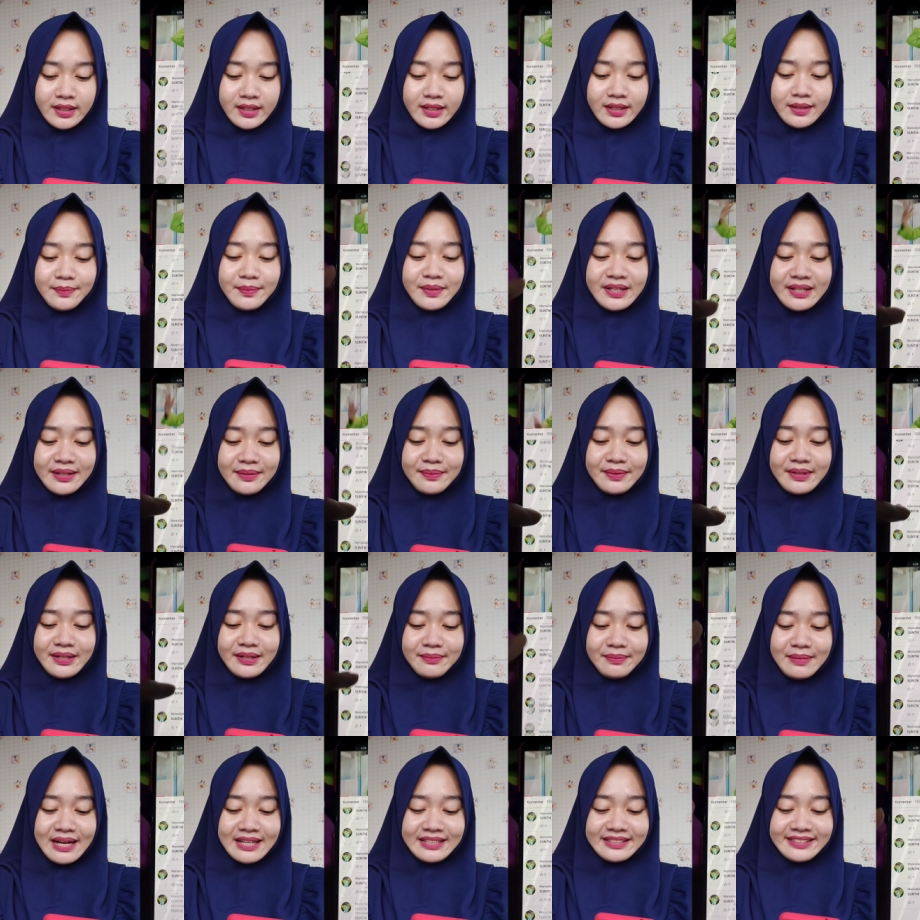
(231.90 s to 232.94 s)
ini
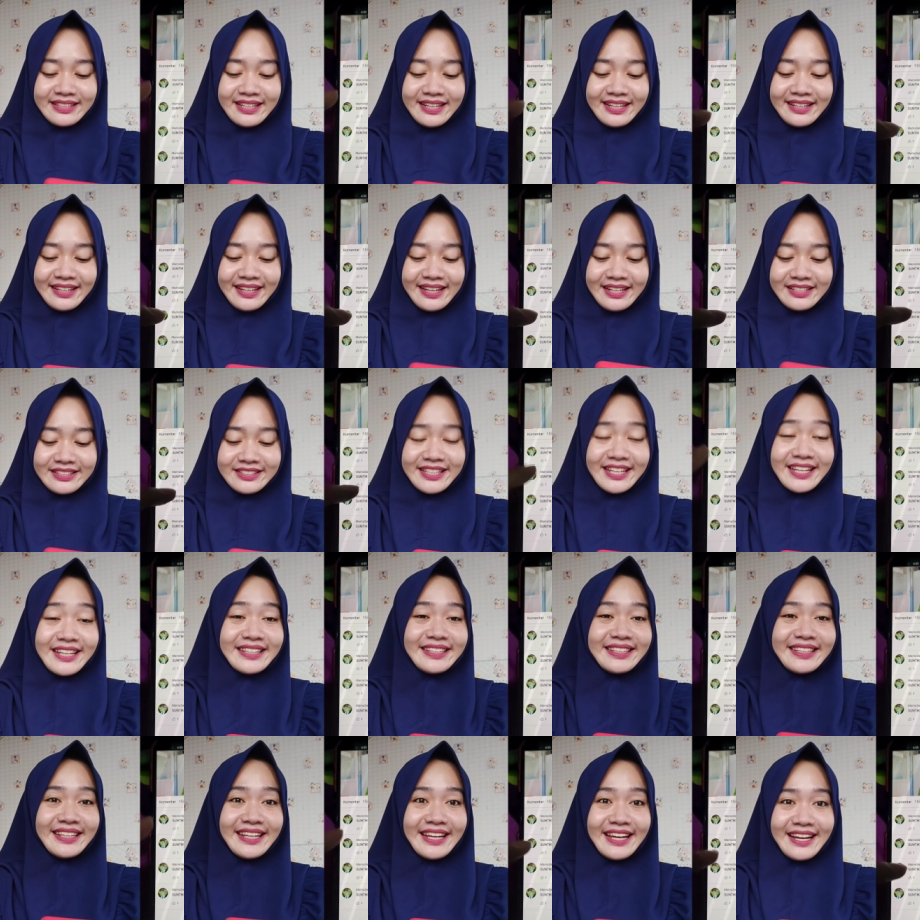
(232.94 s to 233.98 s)
benar-benar banyak ya
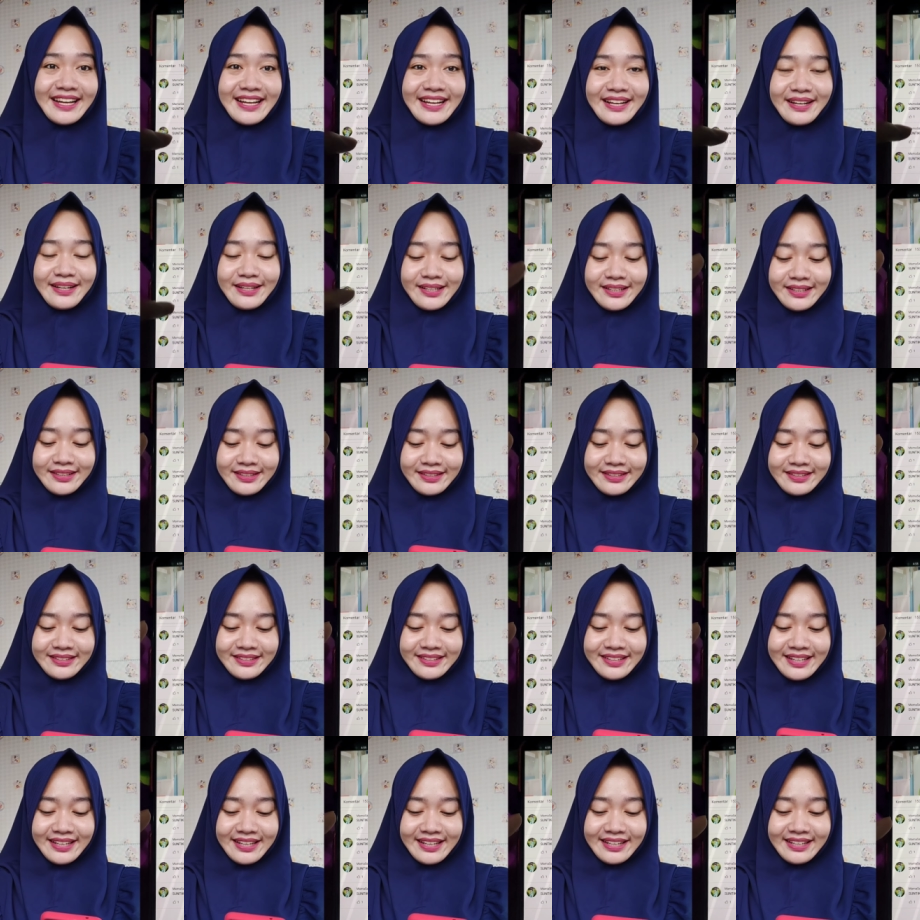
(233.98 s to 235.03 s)
seri ya
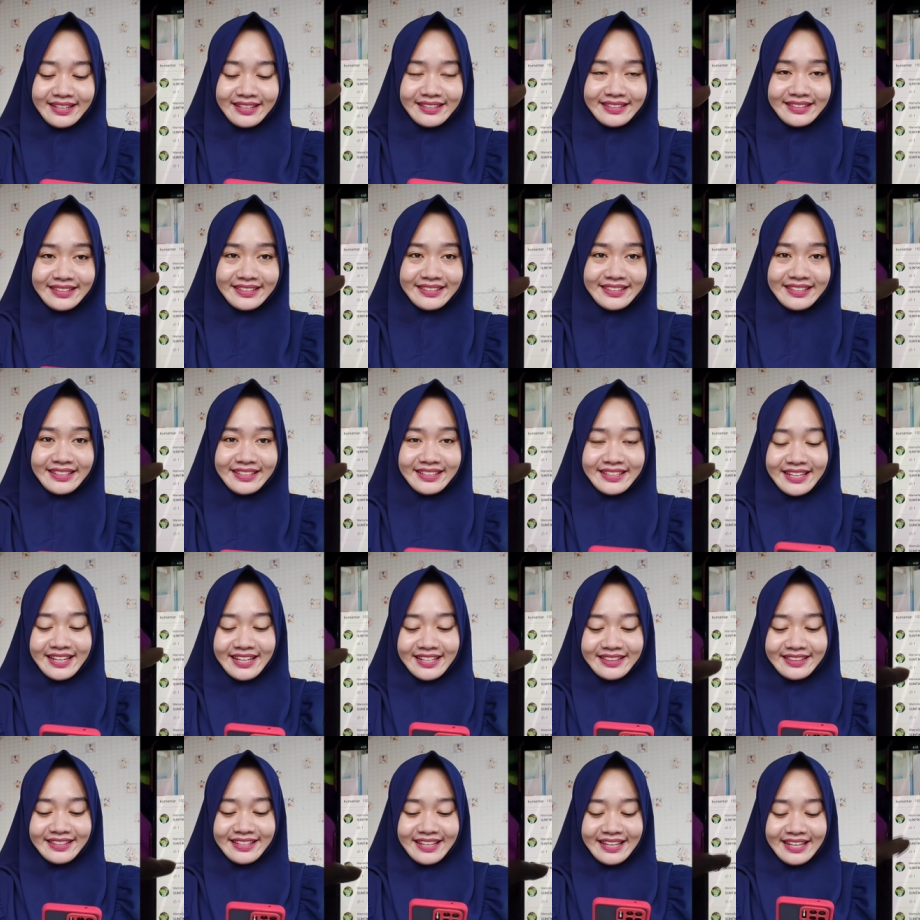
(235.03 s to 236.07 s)
nah kita
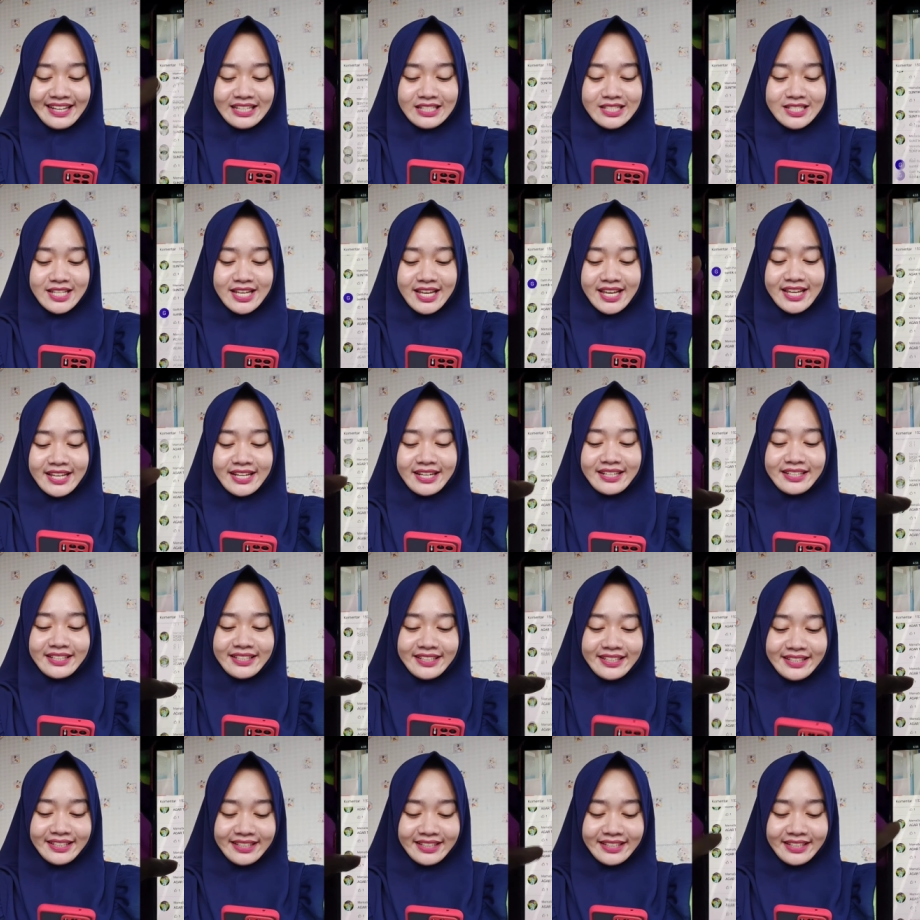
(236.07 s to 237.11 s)
lihat ya
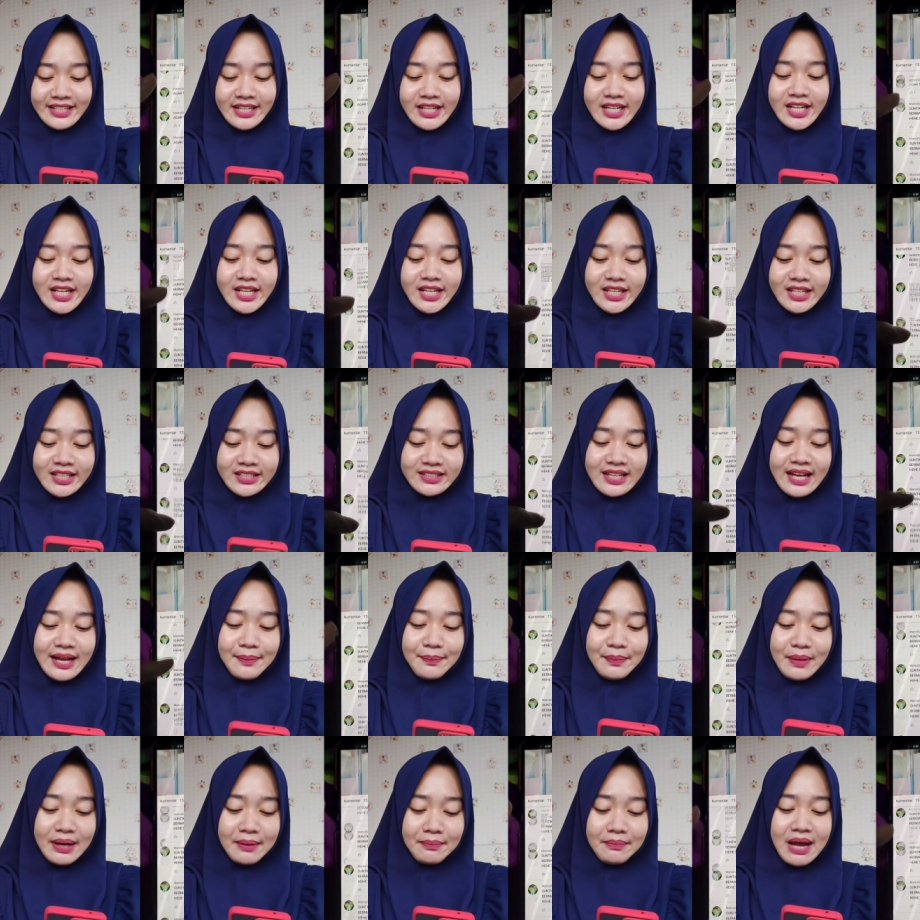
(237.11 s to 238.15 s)
seri
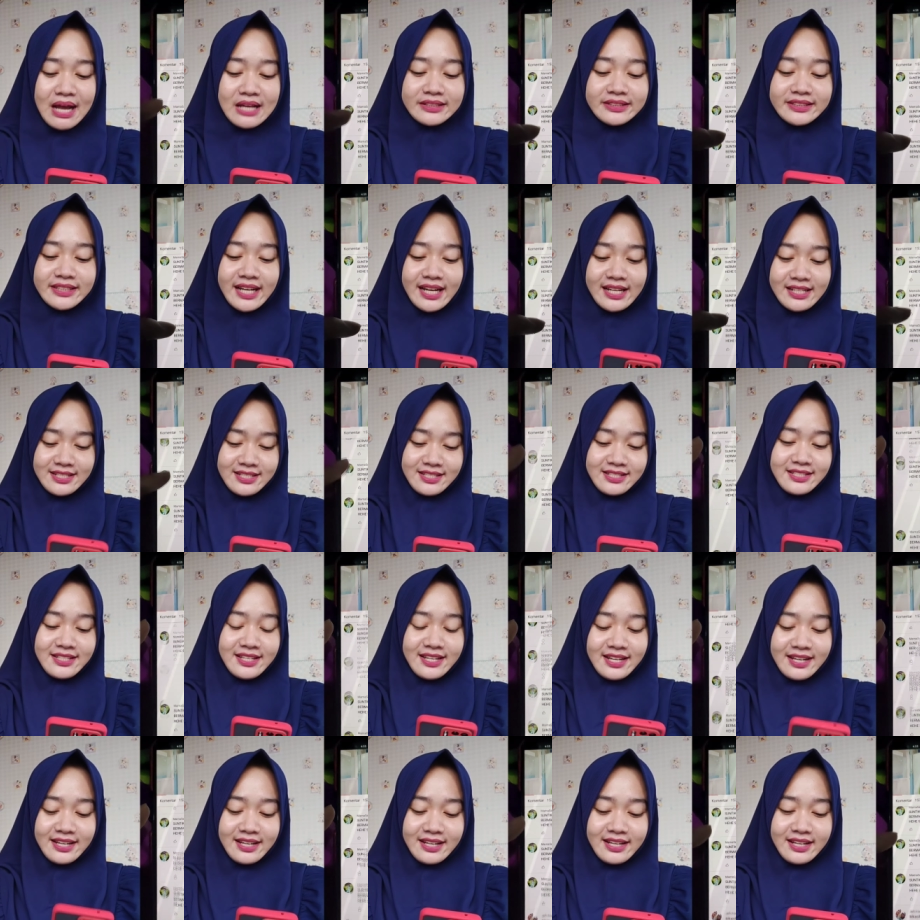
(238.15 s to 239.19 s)
sama
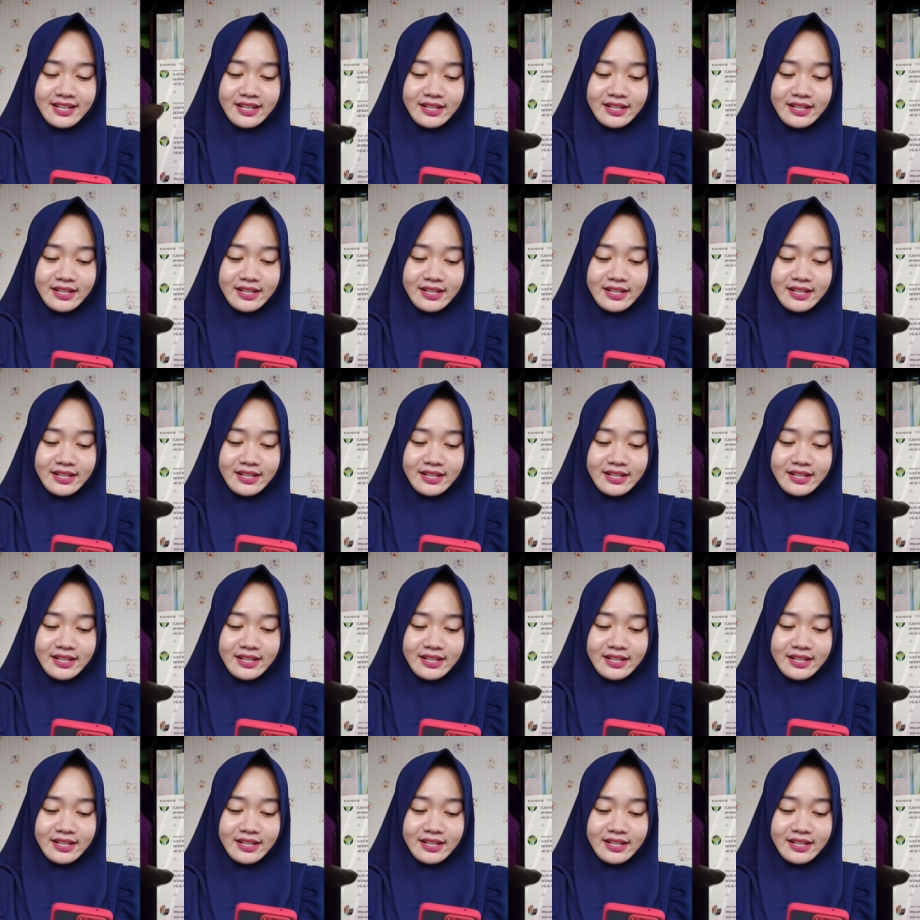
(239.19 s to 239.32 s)
banyaknya